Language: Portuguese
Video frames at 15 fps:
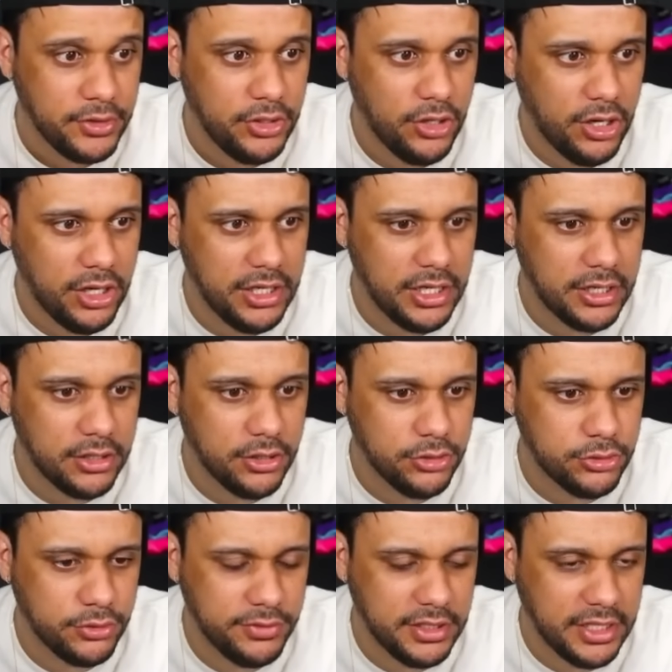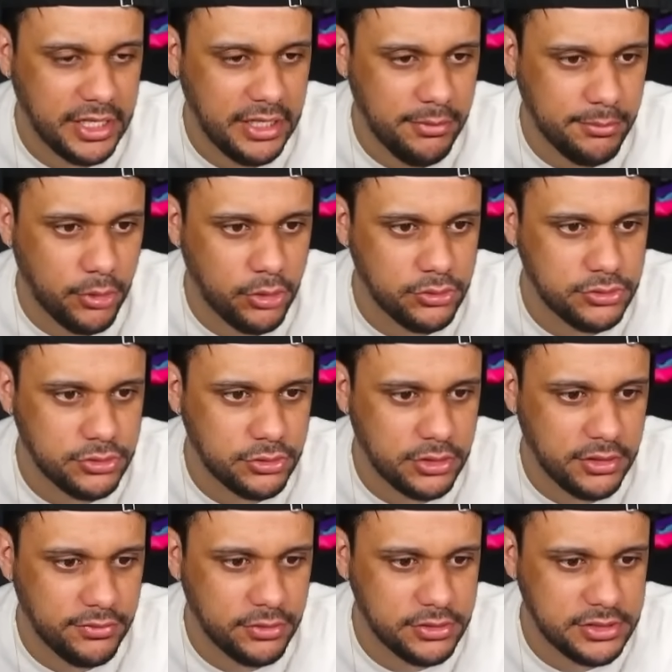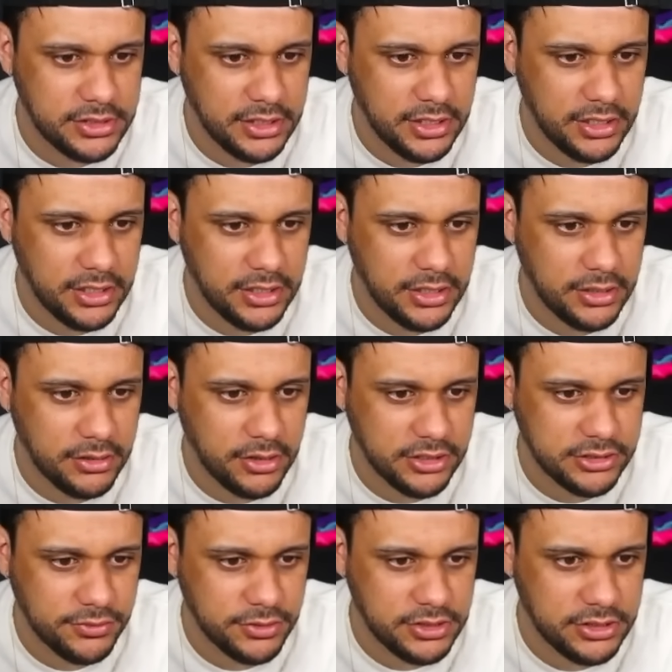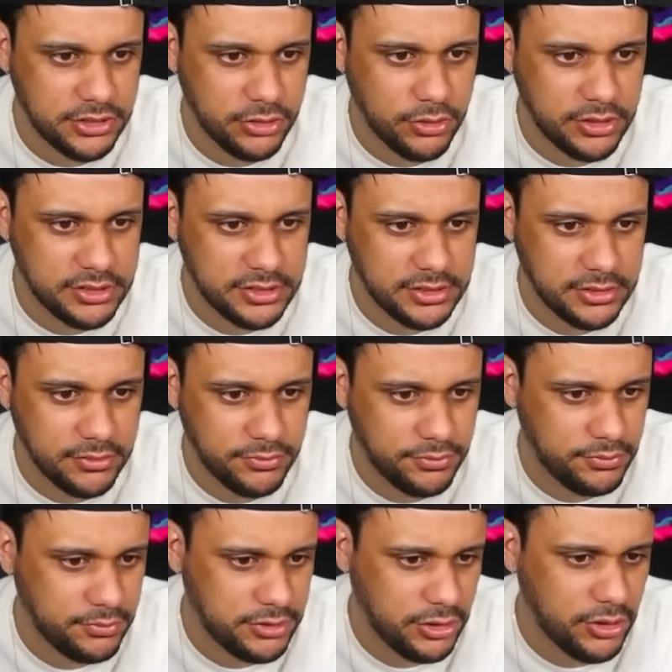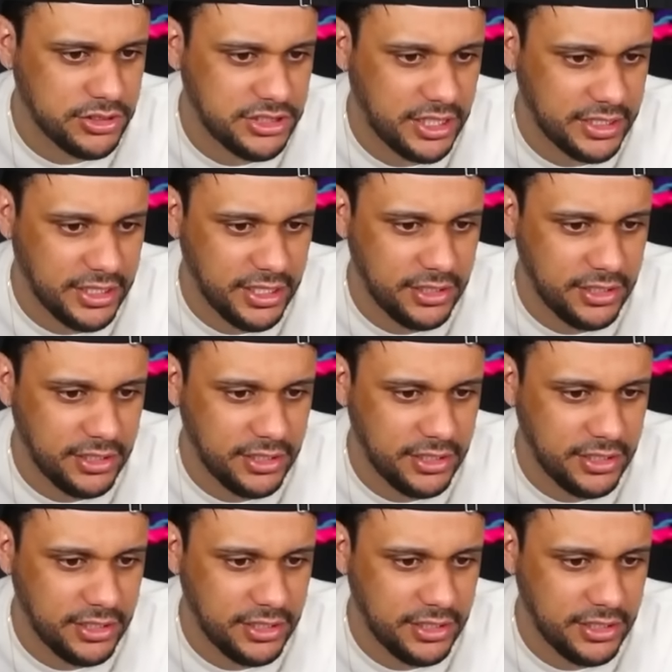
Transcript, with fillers: E olha, eu tô vendo aquele monstro que você, acho que você chegou a chegou a tirar